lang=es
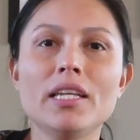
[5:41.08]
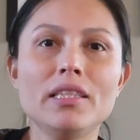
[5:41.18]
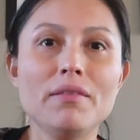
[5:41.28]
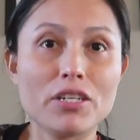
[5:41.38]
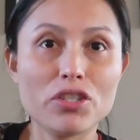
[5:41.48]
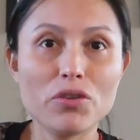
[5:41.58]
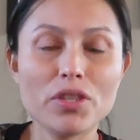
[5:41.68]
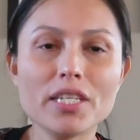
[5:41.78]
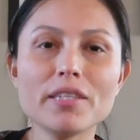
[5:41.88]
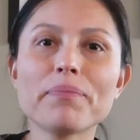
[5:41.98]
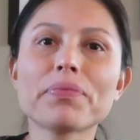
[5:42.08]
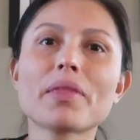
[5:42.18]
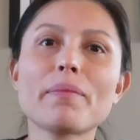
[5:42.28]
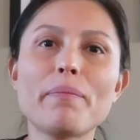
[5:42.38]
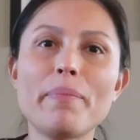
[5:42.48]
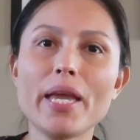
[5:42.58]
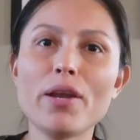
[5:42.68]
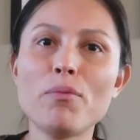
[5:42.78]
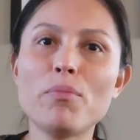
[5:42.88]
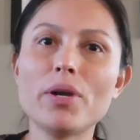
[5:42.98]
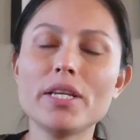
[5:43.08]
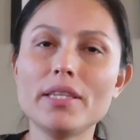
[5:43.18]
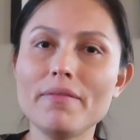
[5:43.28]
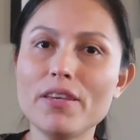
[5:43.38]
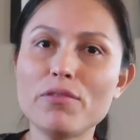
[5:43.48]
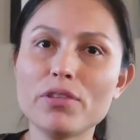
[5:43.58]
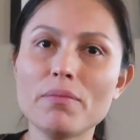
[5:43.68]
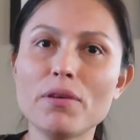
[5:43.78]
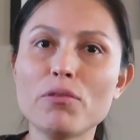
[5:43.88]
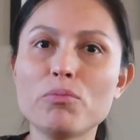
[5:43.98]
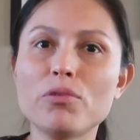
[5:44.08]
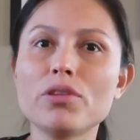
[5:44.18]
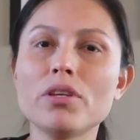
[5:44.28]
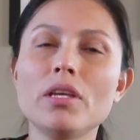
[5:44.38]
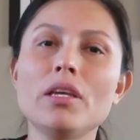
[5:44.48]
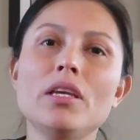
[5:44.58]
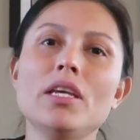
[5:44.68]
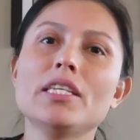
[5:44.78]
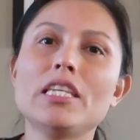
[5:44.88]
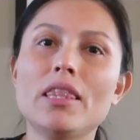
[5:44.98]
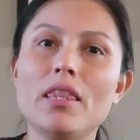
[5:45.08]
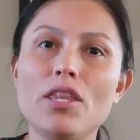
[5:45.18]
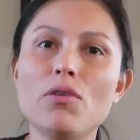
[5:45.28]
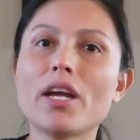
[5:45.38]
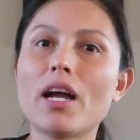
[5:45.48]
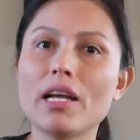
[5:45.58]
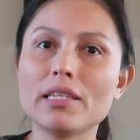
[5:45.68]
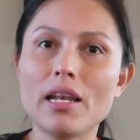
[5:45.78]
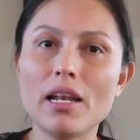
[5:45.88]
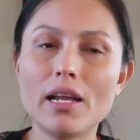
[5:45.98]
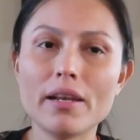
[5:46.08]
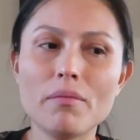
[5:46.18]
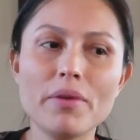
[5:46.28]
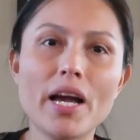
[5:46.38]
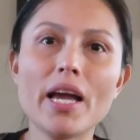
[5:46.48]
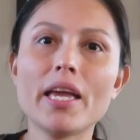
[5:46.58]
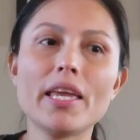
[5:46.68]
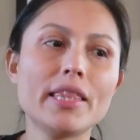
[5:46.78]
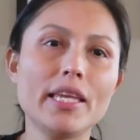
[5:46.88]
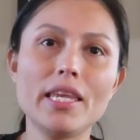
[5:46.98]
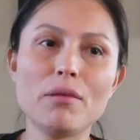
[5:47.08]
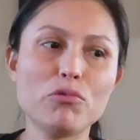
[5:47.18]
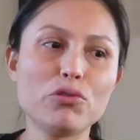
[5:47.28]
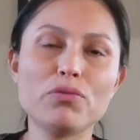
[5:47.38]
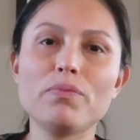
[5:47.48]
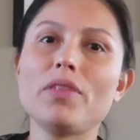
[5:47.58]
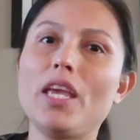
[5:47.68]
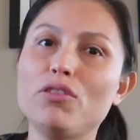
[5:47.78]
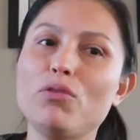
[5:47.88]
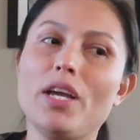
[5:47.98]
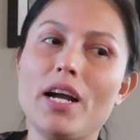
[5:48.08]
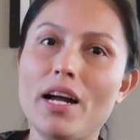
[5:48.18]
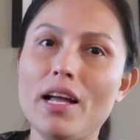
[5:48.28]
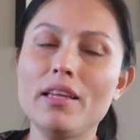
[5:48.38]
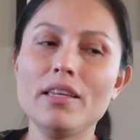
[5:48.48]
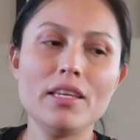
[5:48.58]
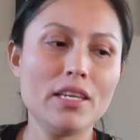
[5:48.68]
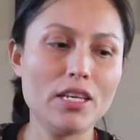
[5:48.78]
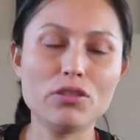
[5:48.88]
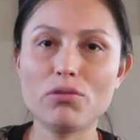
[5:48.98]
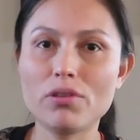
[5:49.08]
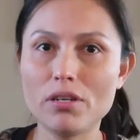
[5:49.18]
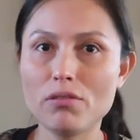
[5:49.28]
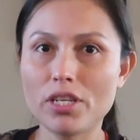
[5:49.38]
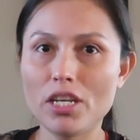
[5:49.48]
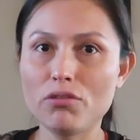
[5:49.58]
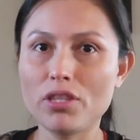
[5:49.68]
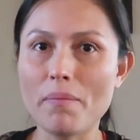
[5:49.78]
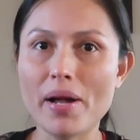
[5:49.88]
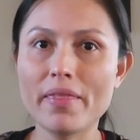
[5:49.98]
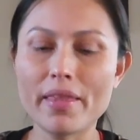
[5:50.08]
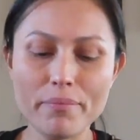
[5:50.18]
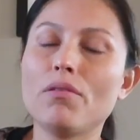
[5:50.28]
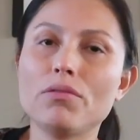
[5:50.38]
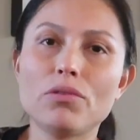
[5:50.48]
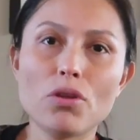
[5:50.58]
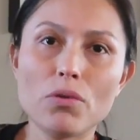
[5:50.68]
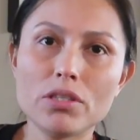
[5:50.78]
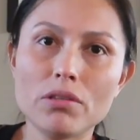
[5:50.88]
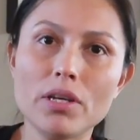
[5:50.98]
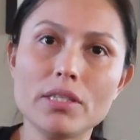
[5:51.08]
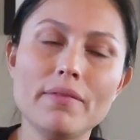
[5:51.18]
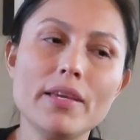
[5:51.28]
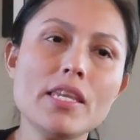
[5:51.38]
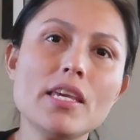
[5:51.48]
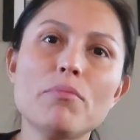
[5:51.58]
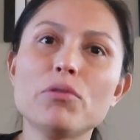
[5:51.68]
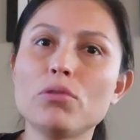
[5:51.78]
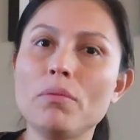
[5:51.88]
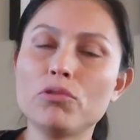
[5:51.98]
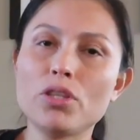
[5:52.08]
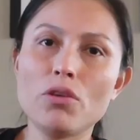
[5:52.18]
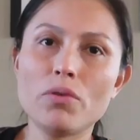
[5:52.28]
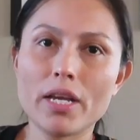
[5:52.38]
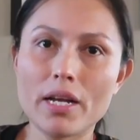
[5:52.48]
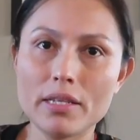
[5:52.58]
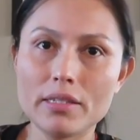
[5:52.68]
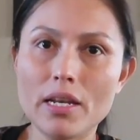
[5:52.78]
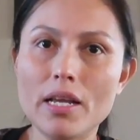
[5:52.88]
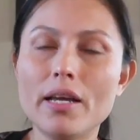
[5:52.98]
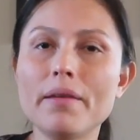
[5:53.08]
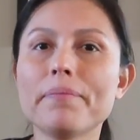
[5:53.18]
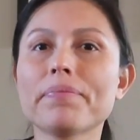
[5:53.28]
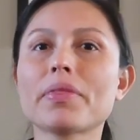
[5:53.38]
diversiones, pero por este virus, amigos, pues se ha tenido que cancelar el viaje, ya teníamos esto de acá, estos relojes que ellos te mandan. Con todo esto que se venía, pues hemos tenido que cancelar.